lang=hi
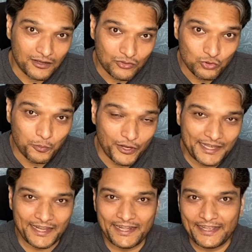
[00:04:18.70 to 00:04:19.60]

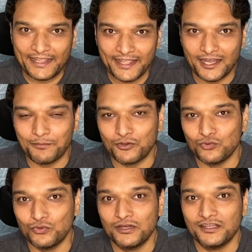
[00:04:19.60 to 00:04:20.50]
2.8 के अप
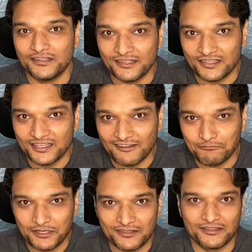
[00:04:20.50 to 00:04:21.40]
टू 60
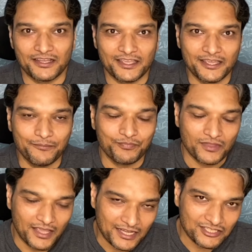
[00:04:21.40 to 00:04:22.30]
एफ तक के
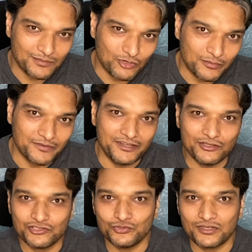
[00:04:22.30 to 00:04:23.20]
एक्शन मोड में
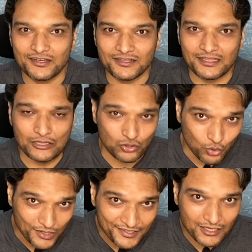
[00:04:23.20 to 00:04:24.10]
वीडियोस शूट कर सकते हैं
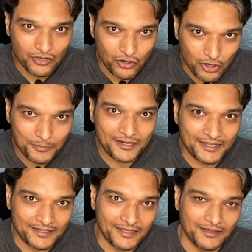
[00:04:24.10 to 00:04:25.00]
थोड़ा सा क्रॉप्ड
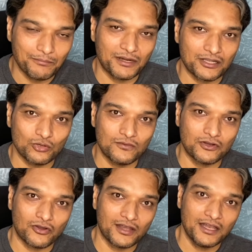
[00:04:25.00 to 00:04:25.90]
रहते हैं बट
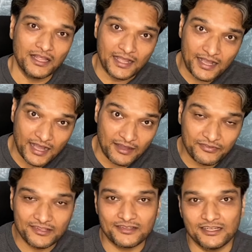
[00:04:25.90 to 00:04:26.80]
ओवरऑल
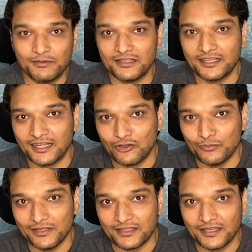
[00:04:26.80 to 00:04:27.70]
काफ़ी स्टेबल देखने को
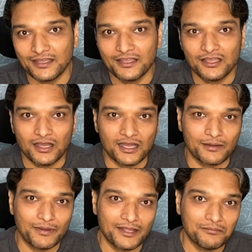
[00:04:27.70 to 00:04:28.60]
मिलते हैं अगर
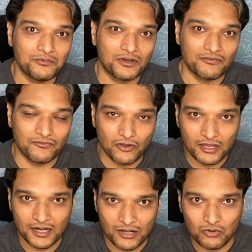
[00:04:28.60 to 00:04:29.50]
मैं
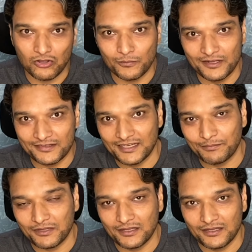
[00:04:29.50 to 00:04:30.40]
वॉक कर रहा हूँ नॉर्मल
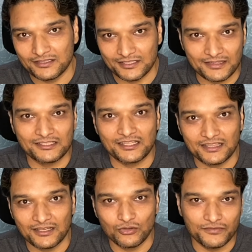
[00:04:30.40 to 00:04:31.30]
स्टेप चलते
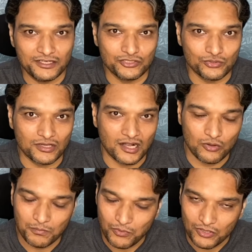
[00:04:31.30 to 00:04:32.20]
चलते कोई वीडियो शूट कर रहा
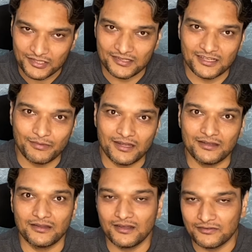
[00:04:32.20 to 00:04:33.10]
हूँ बहुत ही
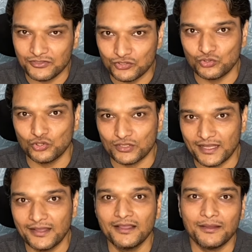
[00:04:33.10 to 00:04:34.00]
स्टेबल शूट
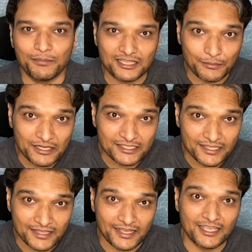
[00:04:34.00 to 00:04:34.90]
होता है पता भी नहीं
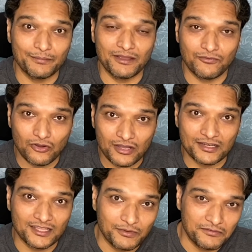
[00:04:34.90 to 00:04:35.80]
चलता है कि मैं वॉक
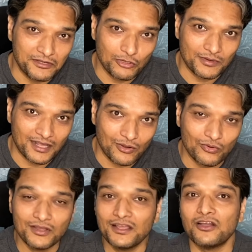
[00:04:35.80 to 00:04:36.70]
करते हुए वीडियो बना रहा
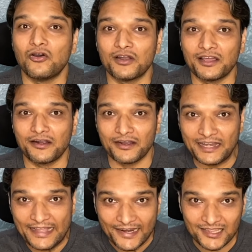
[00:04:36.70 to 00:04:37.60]
हूँ और अगर
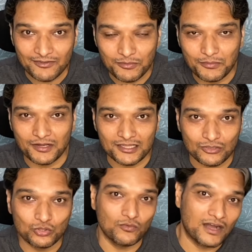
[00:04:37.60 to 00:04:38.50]
रनिंग करते हुए भी बनाता
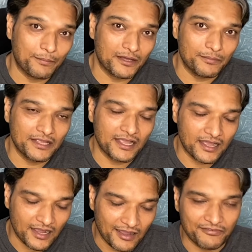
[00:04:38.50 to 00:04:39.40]
हूँ तो वहाँ पर भी
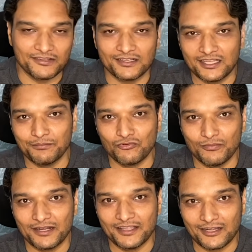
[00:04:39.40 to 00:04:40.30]
काफ़ी ज़्यादा
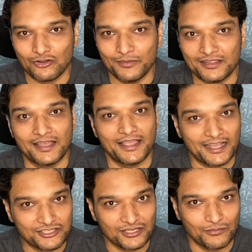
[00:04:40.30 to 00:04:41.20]
इंप्रूवमेंट देखने को मिलता है
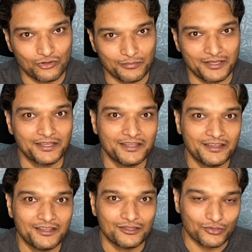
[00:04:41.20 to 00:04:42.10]
एक्शन मोड में
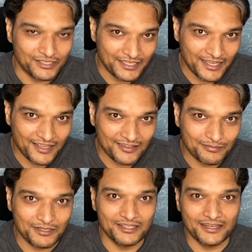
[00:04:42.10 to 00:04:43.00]
तो ये है
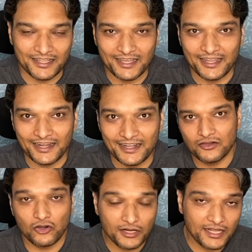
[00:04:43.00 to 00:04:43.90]
इसकी नई हाईलाइट और अगर